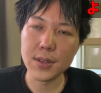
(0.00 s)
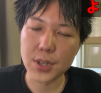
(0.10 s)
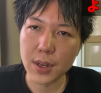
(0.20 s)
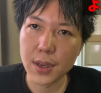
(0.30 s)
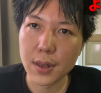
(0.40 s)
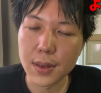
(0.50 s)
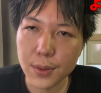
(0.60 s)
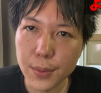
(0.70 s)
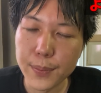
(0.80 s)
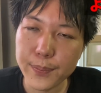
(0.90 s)
いんじゃないかな
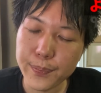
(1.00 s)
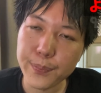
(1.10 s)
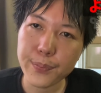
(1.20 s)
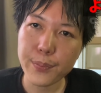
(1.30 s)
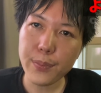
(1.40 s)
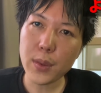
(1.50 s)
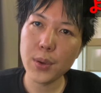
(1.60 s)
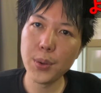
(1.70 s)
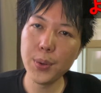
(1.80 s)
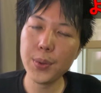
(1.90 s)

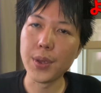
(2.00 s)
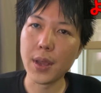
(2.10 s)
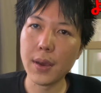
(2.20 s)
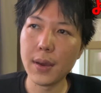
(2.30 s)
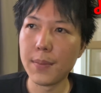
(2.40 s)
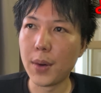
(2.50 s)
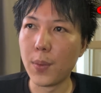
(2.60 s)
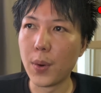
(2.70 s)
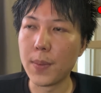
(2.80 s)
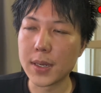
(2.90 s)
というふうにね、まあ
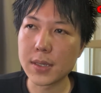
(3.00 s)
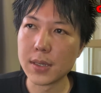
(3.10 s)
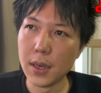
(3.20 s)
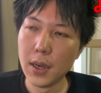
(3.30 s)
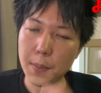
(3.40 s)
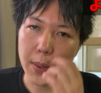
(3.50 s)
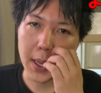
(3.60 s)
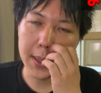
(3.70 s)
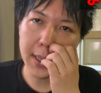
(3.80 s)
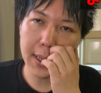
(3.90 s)
思います。まあ
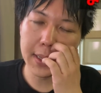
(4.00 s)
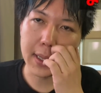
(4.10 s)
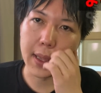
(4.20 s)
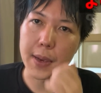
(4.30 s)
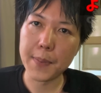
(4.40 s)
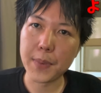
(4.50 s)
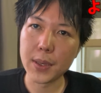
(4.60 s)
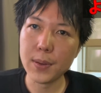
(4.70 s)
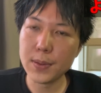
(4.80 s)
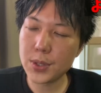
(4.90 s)
なんだかんだね、やっぱ
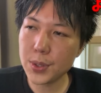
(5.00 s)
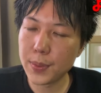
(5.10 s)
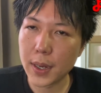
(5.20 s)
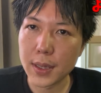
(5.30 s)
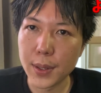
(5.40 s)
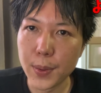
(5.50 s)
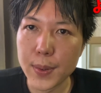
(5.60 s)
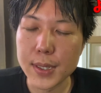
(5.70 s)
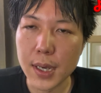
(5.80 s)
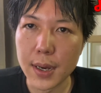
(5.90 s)
YouTuber っていう
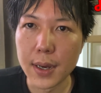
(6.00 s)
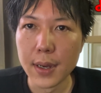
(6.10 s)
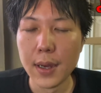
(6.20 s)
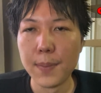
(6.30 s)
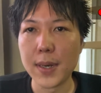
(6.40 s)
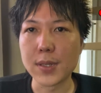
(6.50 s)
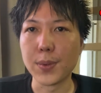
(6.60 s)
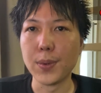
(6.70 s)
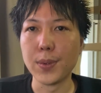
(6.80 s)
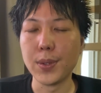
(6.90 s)
のはさ、まあ
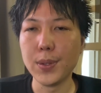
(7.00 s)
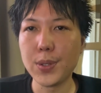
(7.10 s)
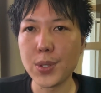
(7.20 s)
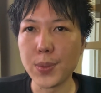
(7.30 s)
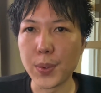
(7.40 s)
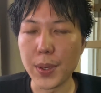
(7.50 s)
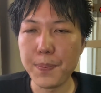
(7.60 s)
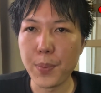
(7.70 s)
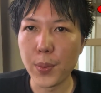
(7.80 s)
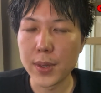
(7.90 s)
その YouTube
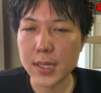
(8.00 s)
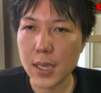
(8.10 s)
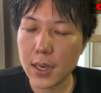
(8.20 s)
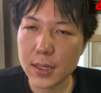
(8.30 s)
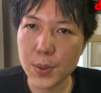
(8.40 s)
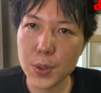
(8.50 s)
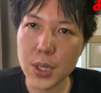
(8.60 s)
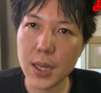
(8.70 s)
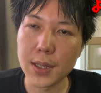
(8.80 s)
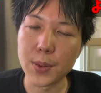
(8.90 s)
一本で生活を
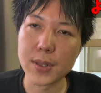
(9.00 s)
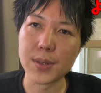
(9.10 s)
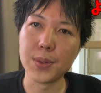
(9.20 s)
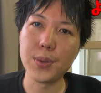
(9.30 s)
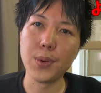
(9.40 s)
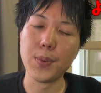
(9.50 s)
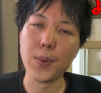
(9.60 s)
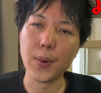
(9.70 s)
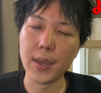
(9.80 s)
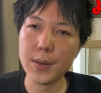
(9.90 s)
してたりとかする人
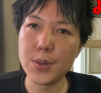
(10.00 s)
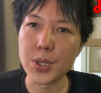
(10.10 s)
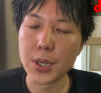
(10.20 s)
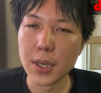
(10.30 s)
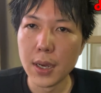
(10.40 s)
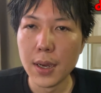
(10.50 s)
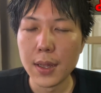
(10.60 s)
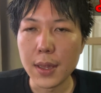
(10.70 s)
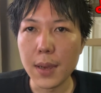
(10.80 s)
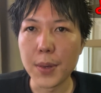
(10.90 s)
もいるし、
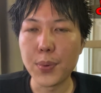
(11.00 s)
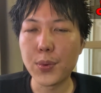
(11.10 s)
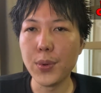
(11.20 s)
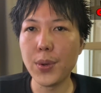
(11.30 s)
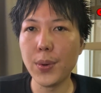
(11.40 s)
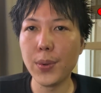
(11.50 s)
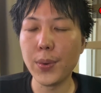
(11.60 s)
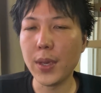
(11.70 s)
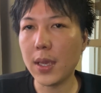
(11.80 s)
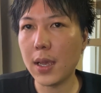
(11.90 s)
で、まあ副業
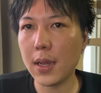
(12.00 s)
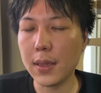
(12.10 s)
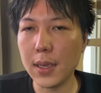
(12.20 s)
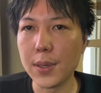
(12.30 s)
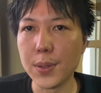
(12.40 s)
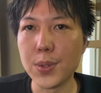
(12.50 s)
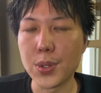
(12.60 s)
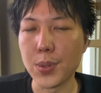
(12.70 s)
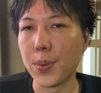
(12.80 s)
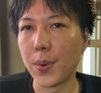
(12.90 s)
の一環で
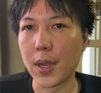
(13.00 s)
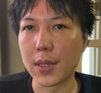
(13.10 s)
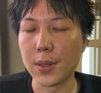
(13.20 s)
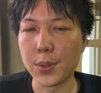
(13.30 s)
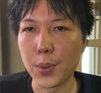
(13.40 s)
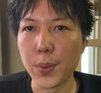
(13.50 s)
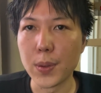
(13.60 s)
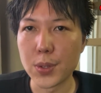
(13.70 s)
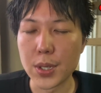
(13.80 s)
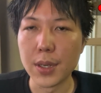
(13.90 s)
YouTube をやってる人も
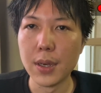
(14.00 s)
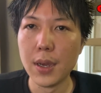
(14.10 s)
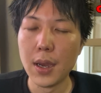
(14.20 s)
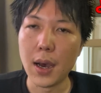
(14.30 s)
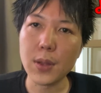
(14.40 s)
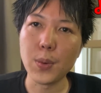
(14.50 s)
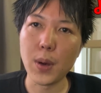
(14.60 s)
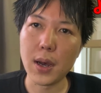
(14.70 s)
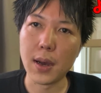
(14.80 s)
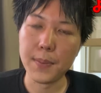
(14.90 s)
いるし、あと
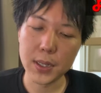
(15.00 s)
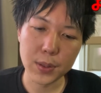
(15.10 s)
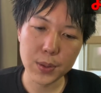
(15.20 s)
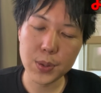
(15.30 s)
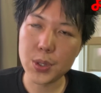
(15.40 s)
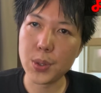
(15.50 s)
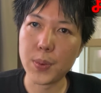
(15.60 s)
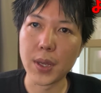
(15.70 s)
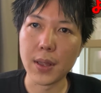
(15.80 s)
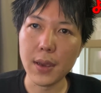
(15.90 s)
は、まあ
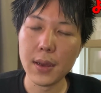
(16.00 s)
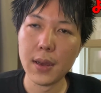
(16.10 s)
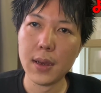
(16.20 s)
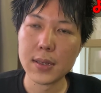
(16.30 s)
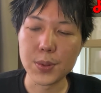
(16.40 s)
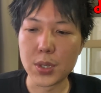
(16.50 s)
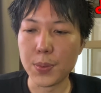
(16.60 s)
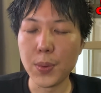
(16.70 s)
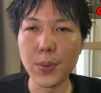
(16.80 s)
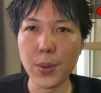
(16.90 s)
YouTube でね、そう
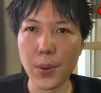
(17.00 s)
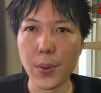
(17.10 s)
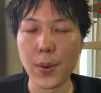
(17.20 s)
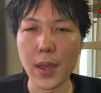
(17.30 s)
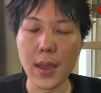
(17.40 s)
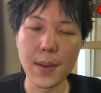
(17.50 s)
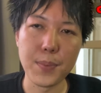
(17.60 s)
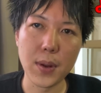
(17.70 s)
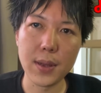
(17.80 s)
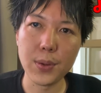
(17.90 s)
自分の、
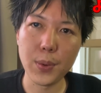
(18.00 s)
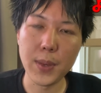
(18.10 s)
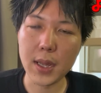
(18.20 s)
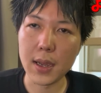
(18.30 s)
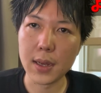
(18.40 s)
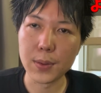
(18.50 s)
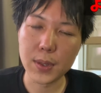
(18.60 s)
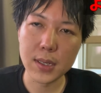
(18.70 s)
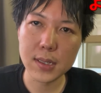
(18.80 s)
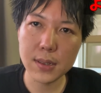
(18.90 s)
えー、ブランドみたいなのを
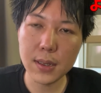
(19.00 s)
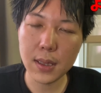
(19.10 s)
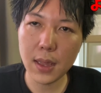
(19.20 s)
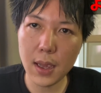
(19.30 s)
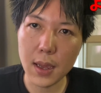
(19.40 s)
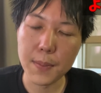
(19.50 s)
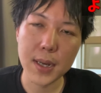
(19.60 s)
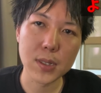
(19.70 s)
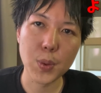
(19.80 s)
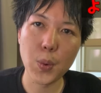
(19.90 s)
築いて、
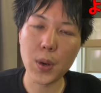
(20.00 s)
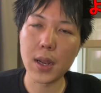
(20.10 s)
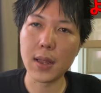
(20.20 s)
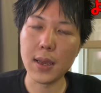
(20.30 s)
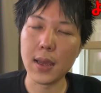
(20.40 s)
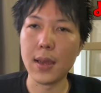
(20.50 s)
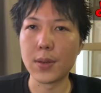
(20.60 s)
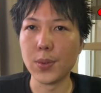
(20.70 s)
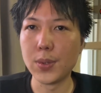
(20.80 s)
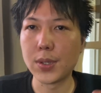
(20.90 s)
まあそこからね、
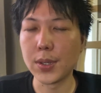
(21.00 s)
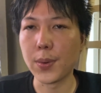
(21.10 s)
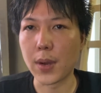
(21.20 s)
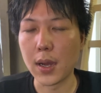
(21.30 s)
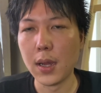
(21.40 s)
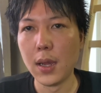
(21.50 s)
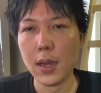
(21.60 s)
えー、グッズとか、